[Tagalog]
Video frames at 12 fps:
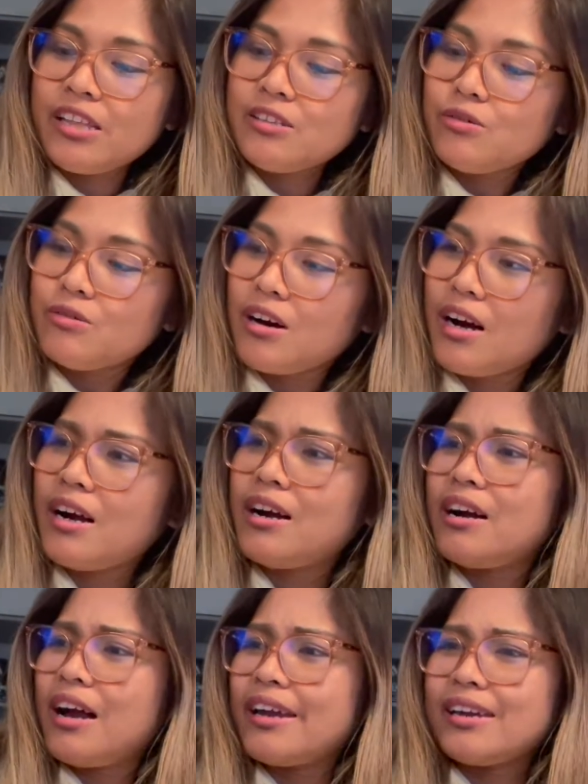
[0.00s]
henyo ka.
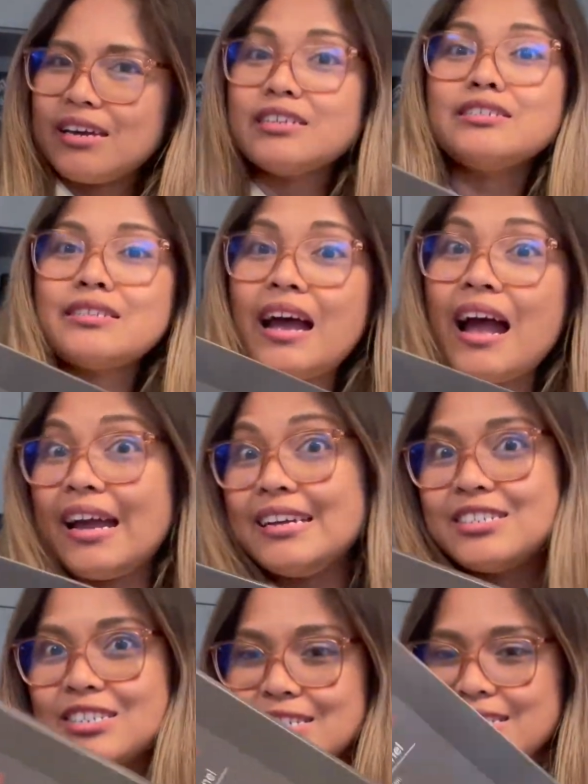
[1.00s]
I guess, I
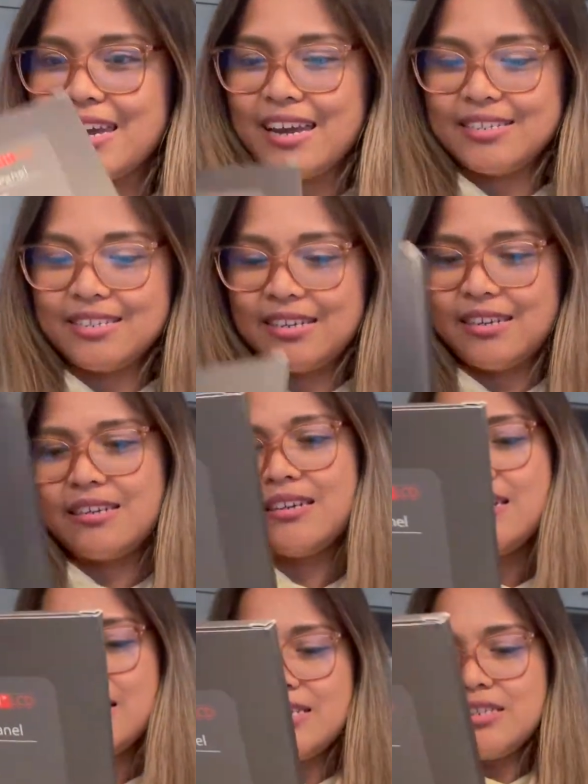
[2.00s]
just guessing.
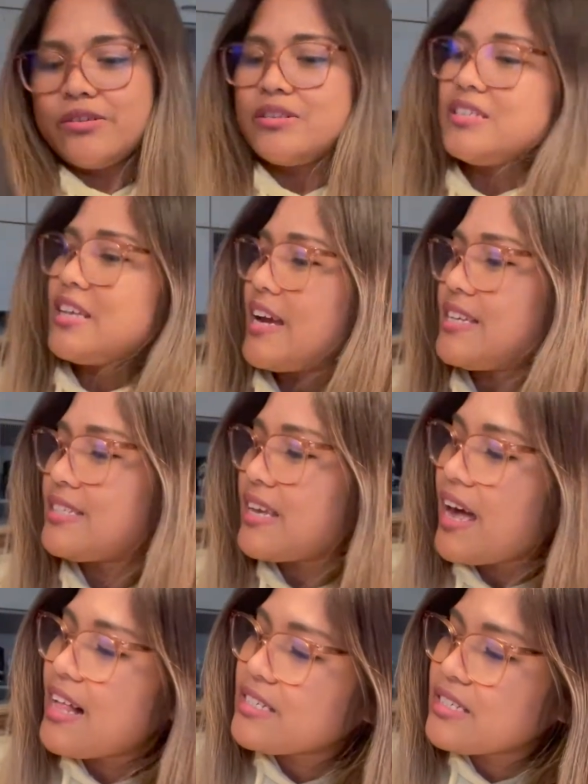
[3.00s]
So it says
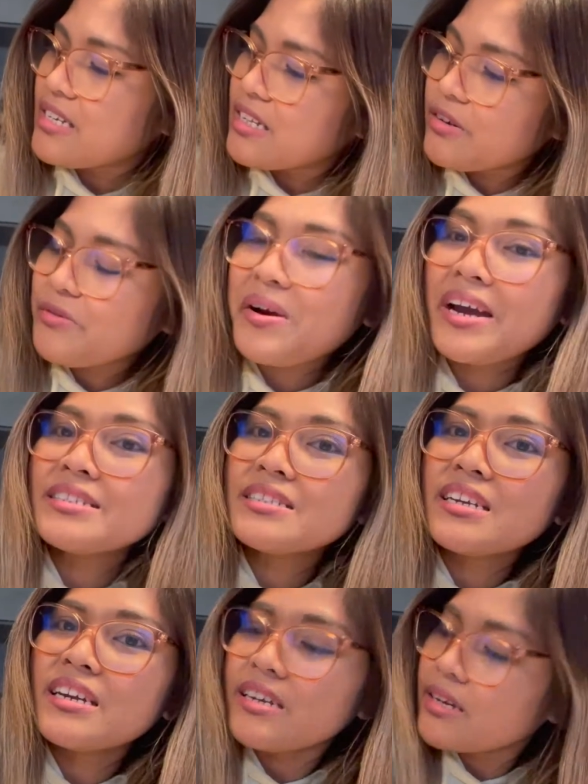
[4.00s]
LCD
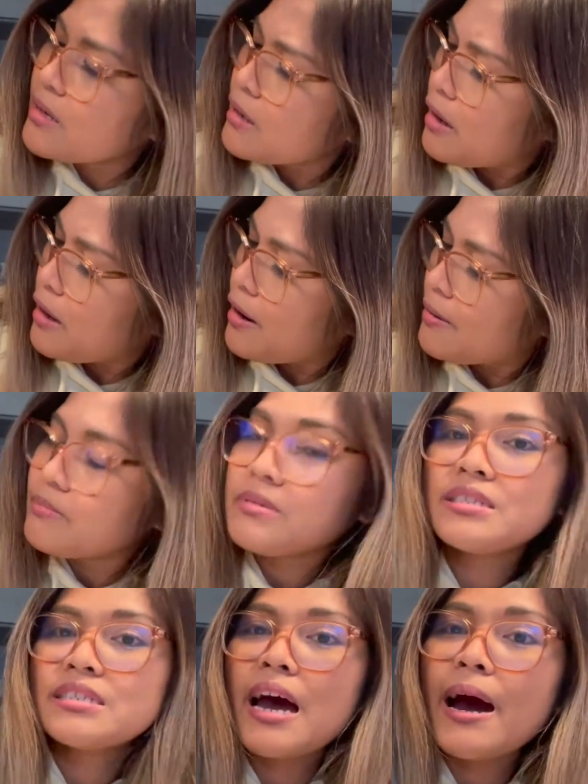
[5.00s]
writing um,
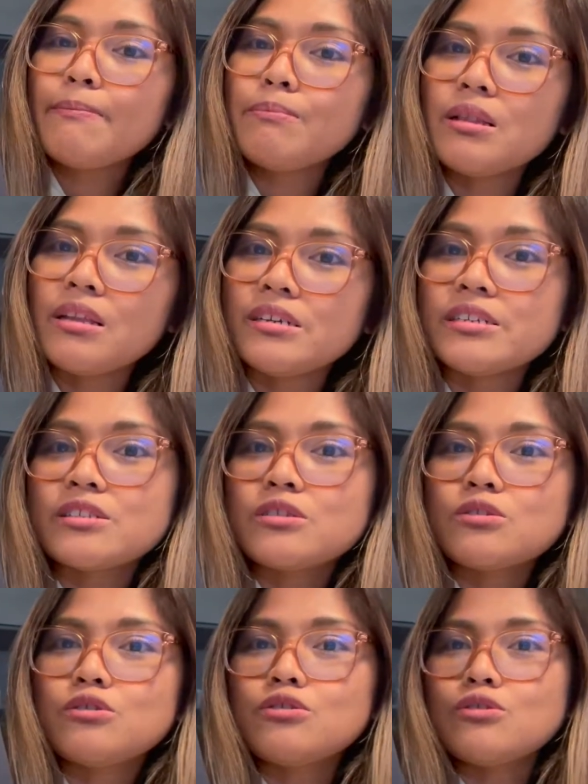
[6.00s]
tablet.
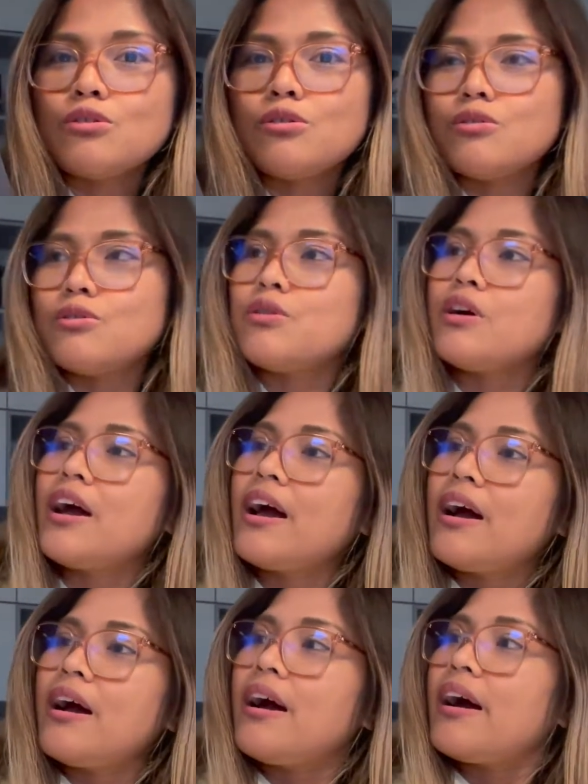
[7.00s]
So,
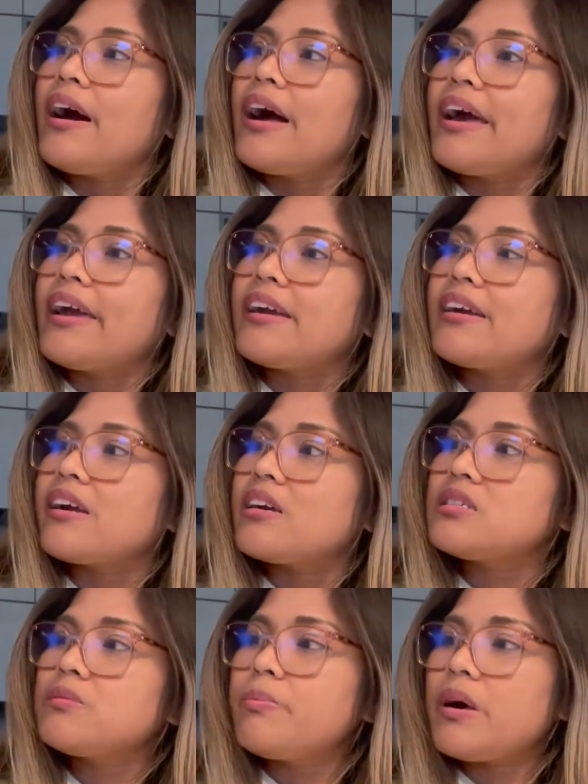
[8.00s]
I
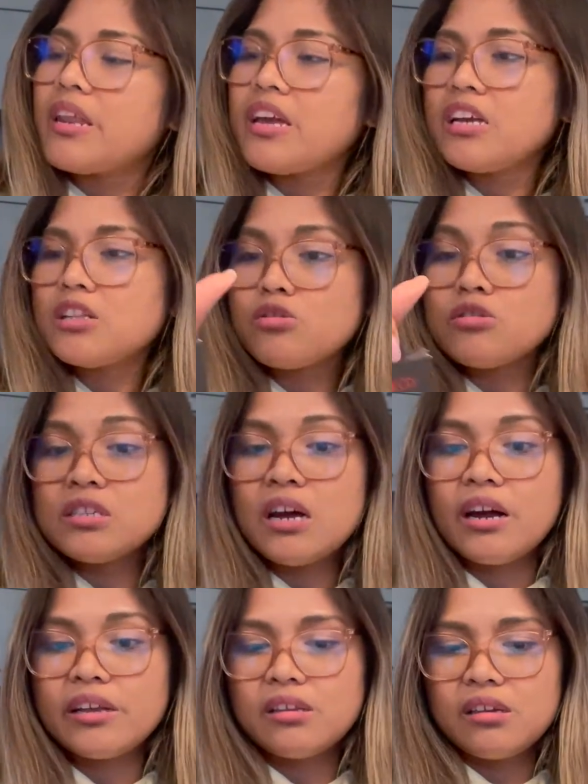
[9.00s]
guess pareho to sa
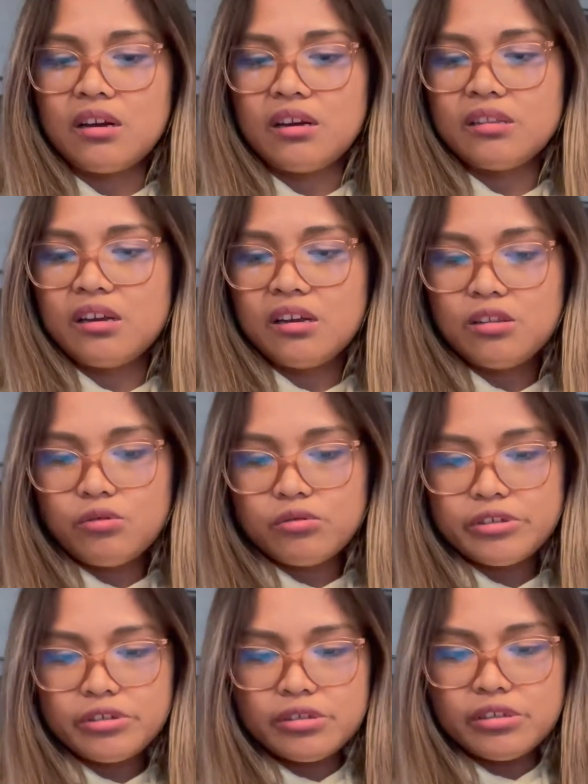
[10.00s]
kanya na in
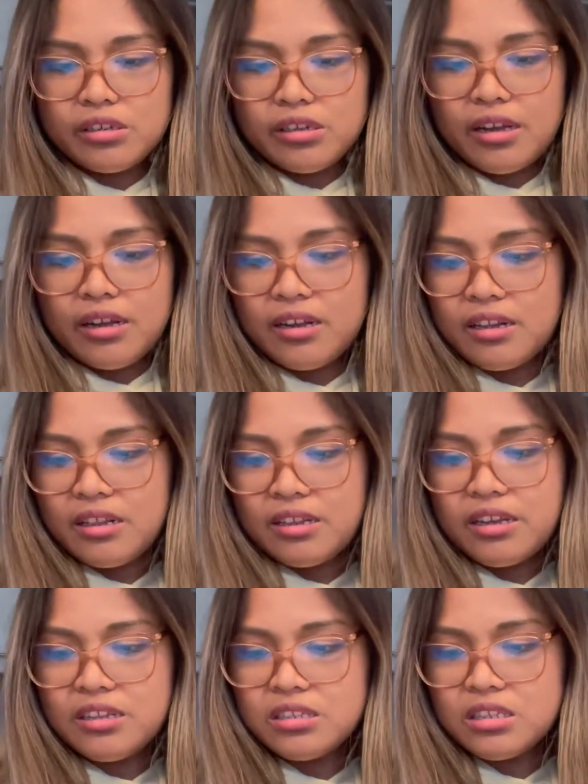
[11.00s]
order niya.
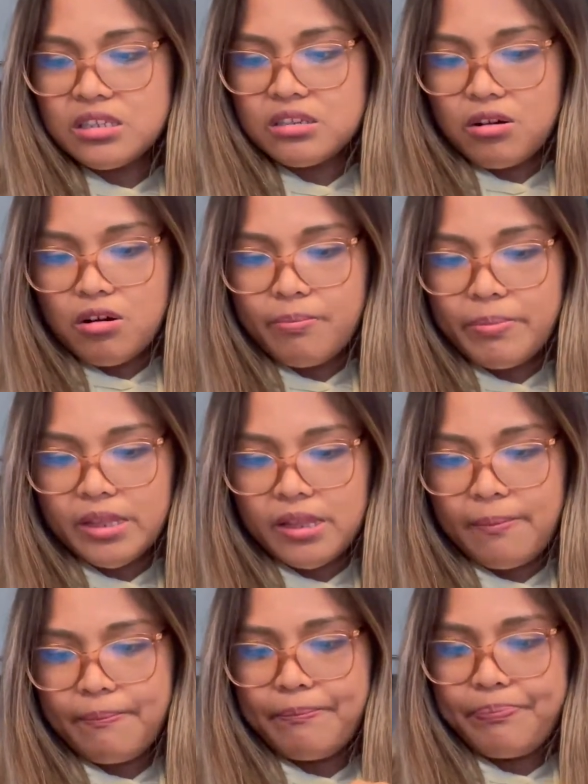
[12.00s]
Let's open up.